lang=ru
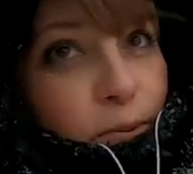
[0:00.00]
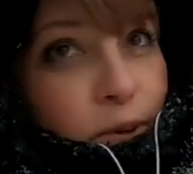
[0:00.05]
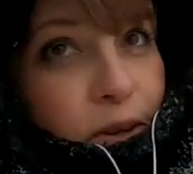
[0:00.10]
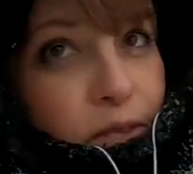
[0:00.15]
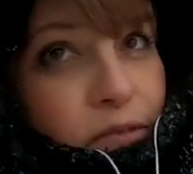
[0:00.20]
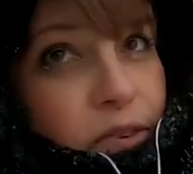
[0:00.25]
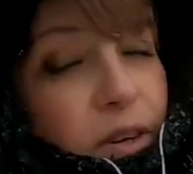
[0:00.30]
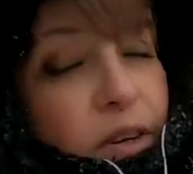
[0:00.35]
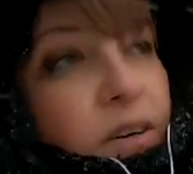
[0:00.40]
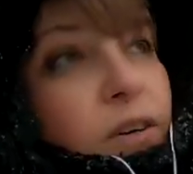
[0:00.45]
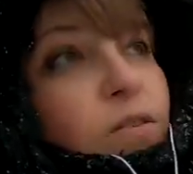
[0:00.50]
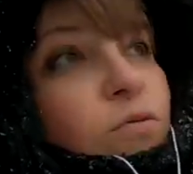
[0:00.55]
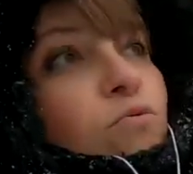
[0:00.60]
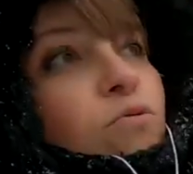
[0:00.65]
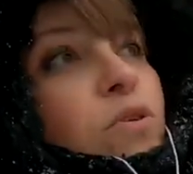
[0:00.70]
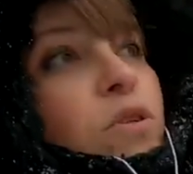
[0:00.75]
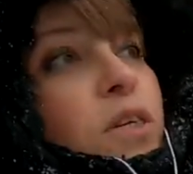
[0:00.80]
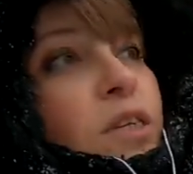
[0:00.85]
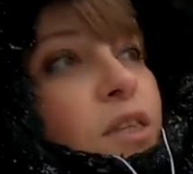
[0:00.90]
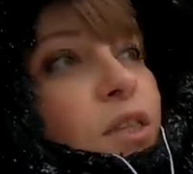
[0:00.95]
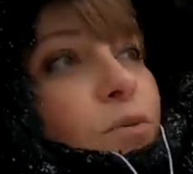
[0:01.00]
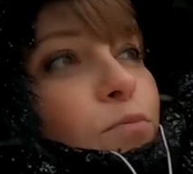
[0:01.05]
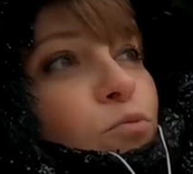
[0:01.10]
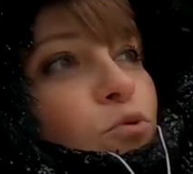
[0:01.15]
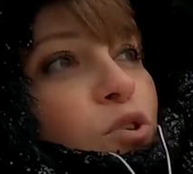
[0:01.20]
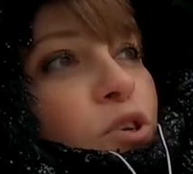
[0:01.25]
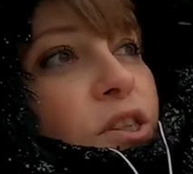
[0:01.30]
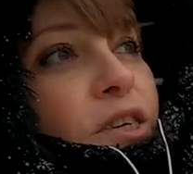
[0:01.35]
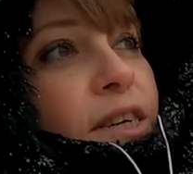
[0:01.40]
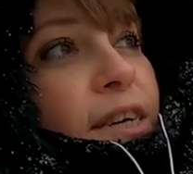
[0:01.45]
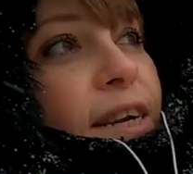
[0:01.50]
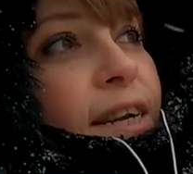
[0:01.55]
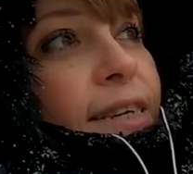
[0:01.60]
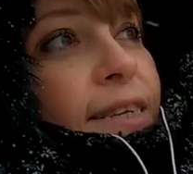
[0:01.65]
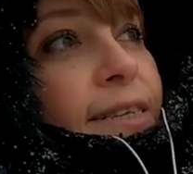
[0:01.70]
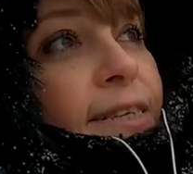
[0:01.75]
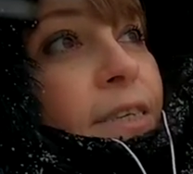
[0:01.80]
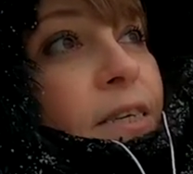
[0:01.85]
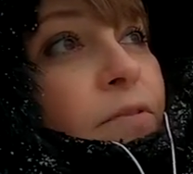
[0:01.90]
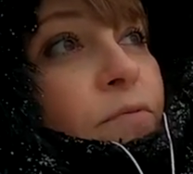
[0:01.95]
привыкнут, это будет
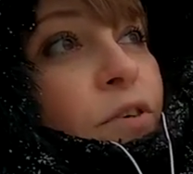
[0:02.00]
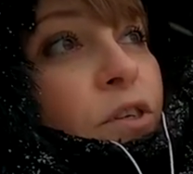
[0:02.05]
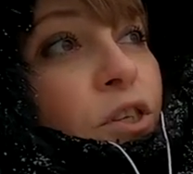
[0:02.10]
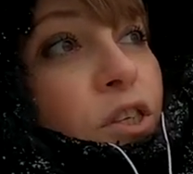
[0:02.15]
красиво.